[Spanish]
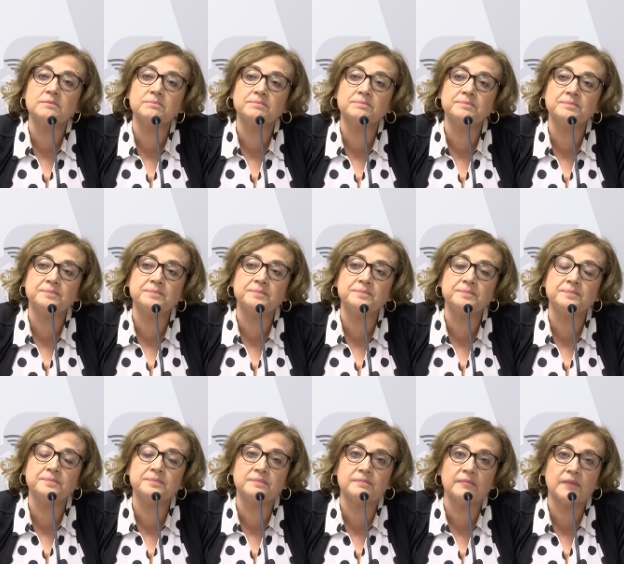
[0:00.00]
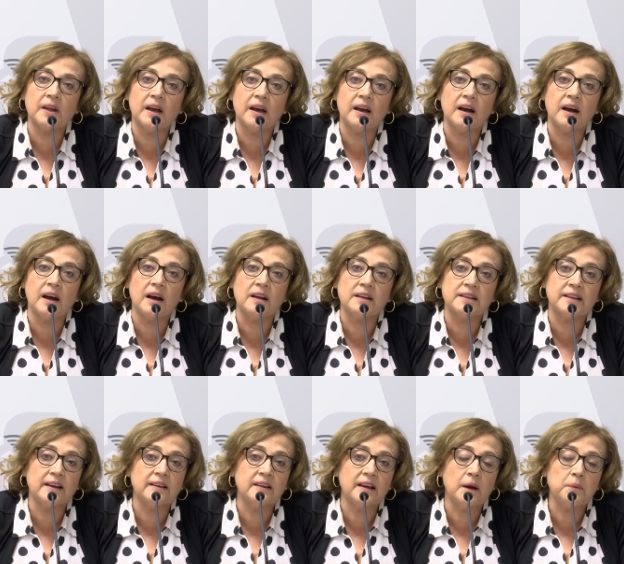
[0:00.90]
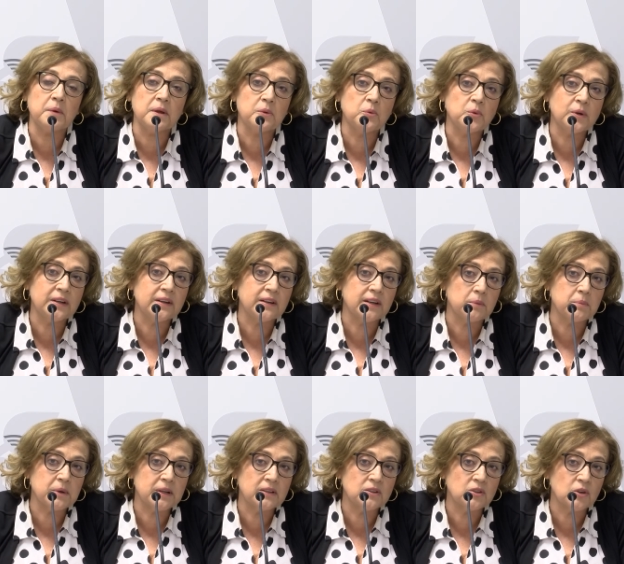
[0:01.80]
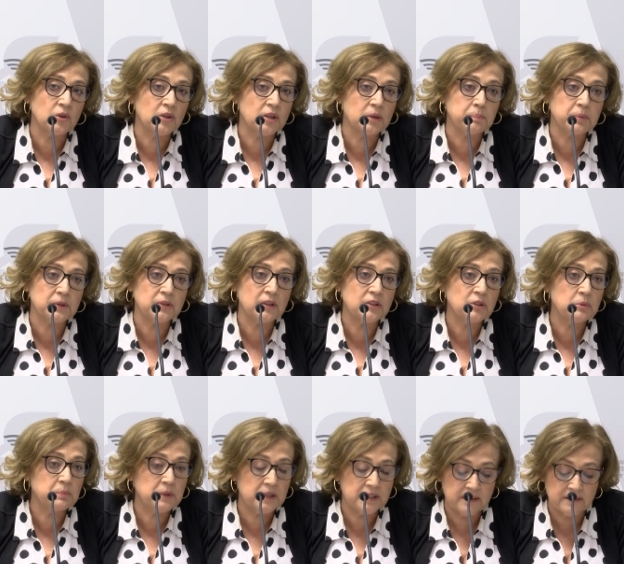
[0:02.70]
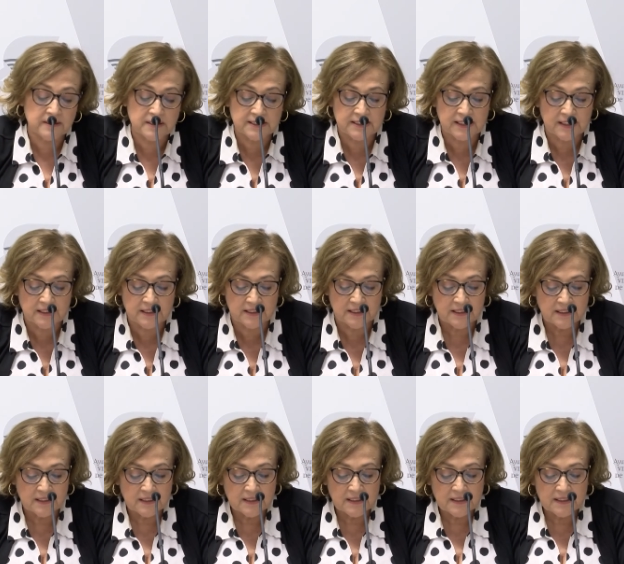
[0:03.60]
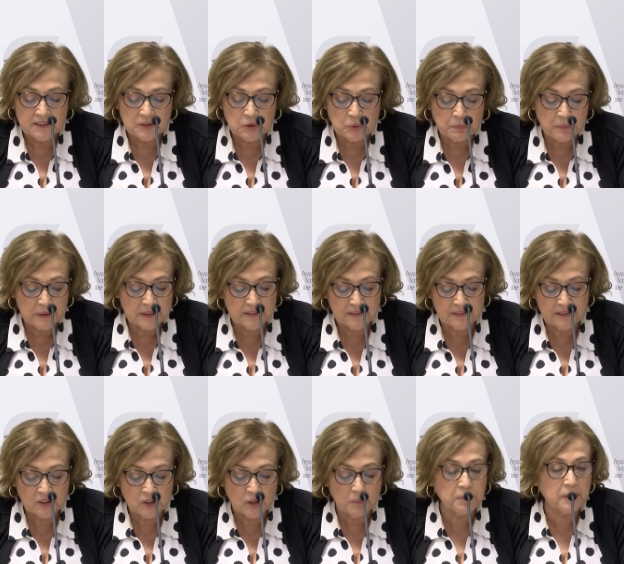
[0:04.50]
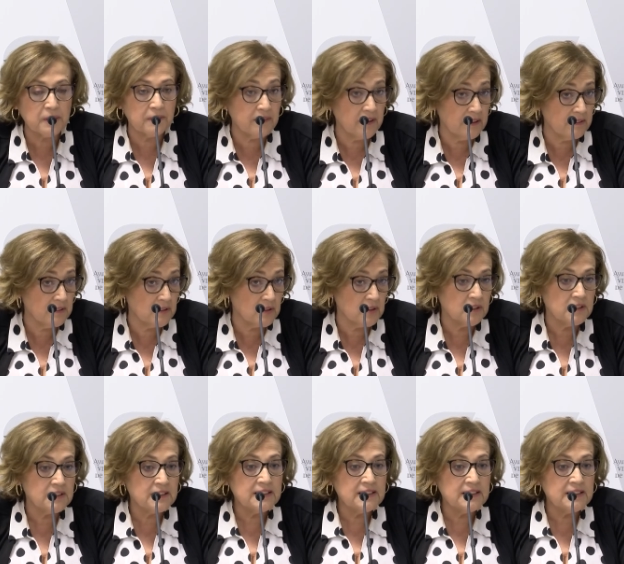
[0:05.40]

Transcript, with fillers: Mm, ha habido un incremento con respecto al 2017 de un 25%